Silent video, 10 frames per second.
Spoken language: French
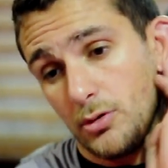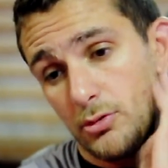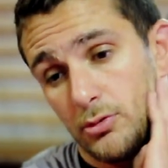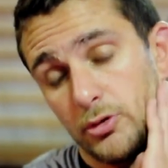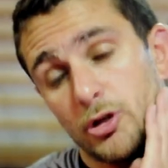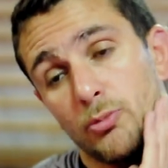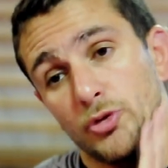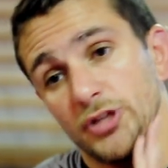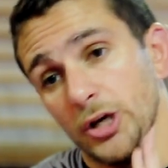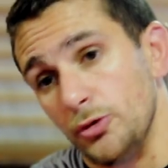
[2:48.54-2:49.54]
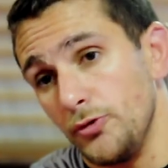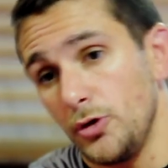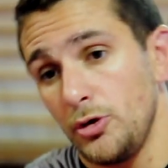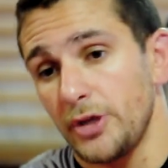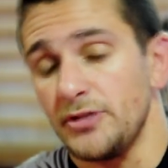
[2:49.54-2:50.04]
Euh, il commençait à
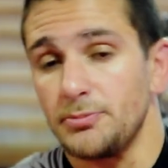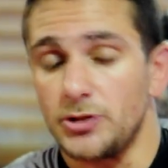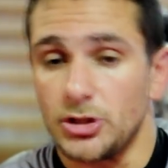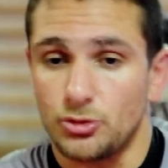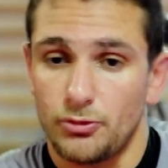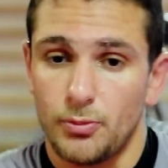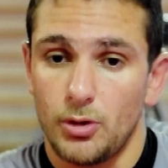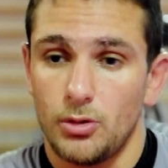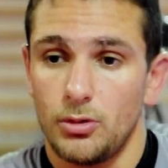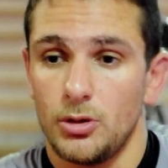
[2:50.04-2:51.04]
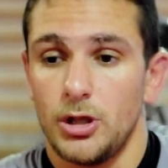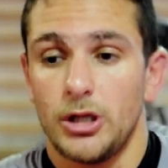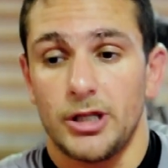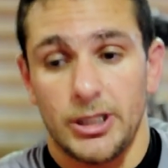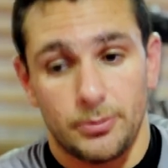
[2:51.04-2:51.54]
9h, il faisait un petit échauffement.
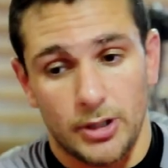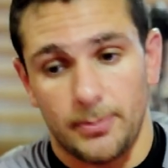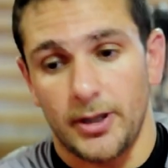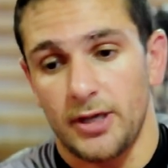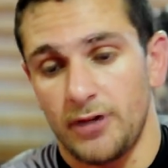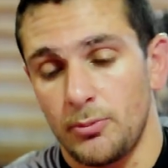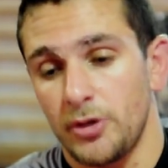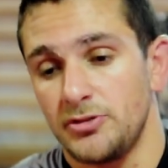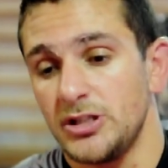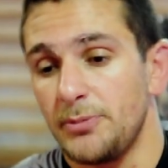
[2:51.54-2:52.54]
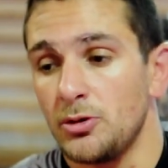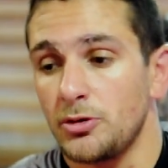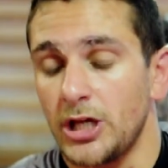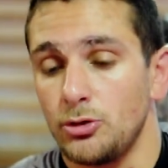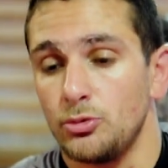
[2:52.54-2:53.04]
Et puis après, vraiment, il faisait taper dans
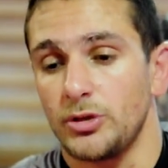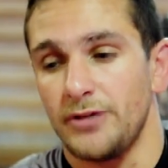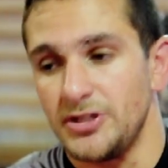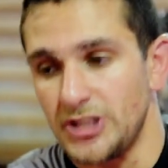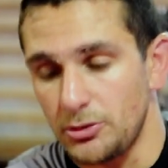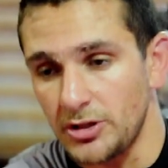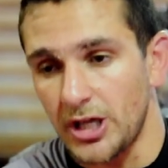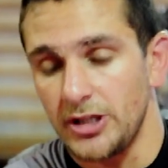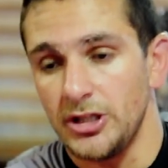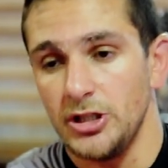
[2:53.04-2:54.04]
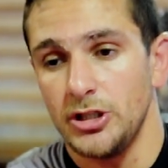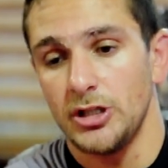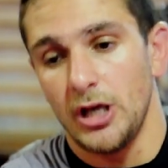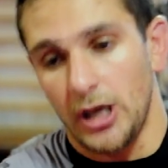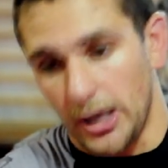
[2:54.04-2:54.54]
le cardio. Donc il y avait circuit training
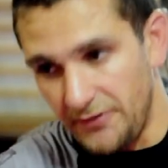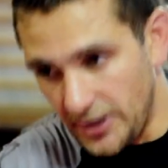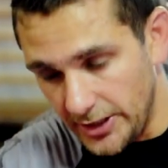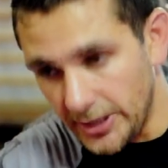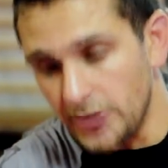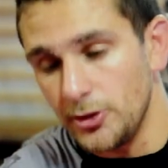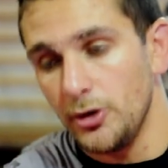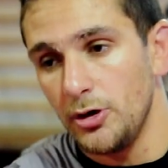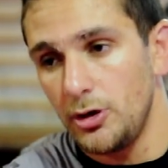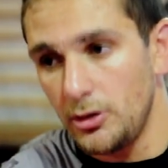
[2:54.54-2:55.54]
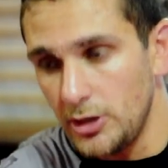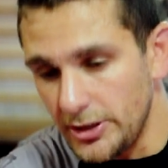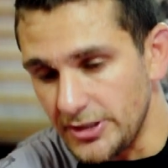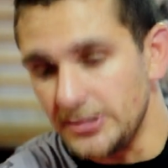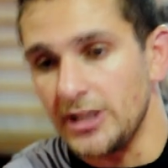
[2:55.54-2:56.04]
avec les kettles,
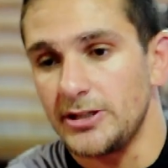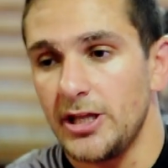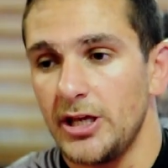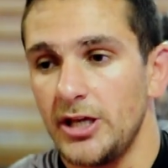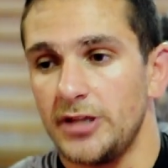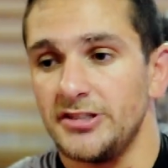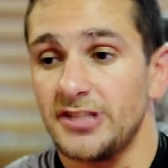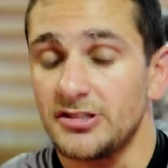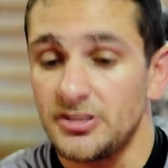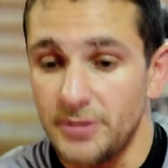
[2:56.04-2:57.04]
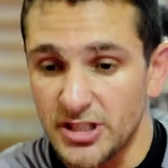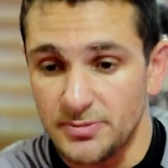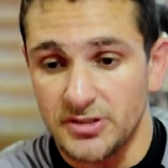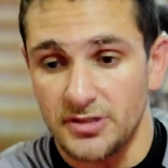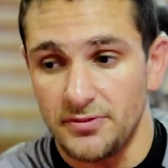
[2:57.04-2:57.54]
les haltères, des exercices bien
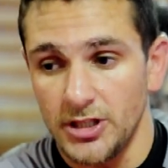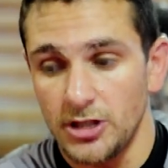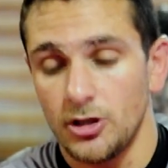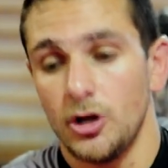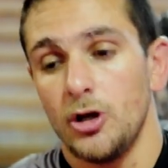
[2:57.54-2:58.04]
spécifiques.